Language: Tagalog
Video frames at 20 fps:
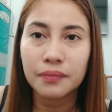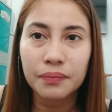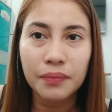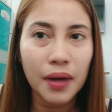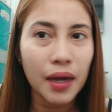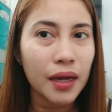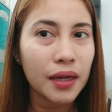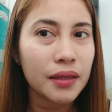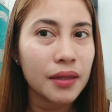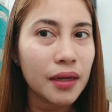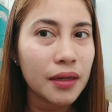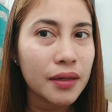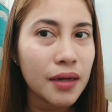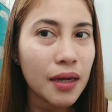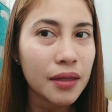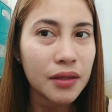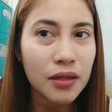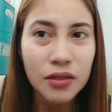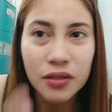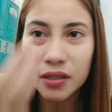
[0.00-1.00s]
Pahid lang
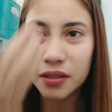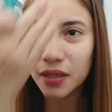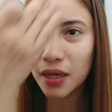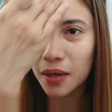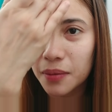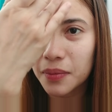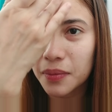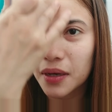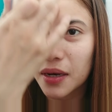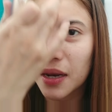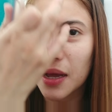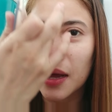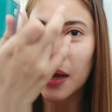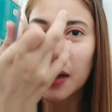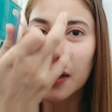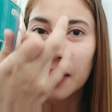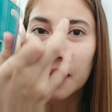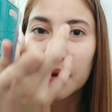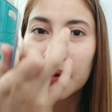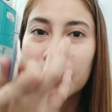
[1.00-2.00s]
natin siya sa
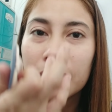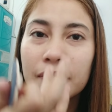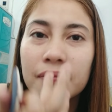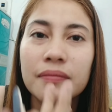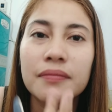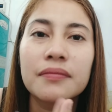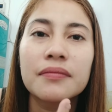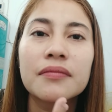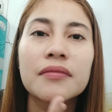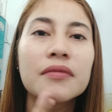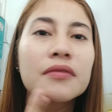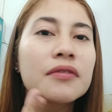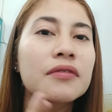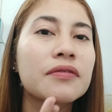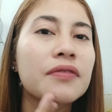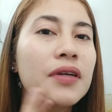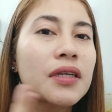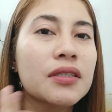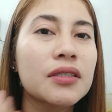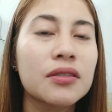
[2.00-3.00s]
kabilang
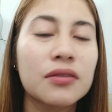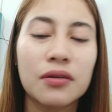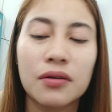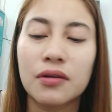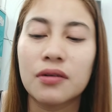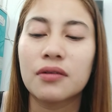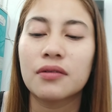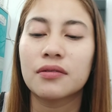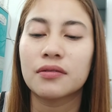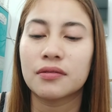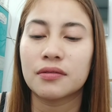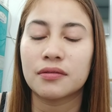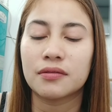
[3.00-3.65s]
face ko.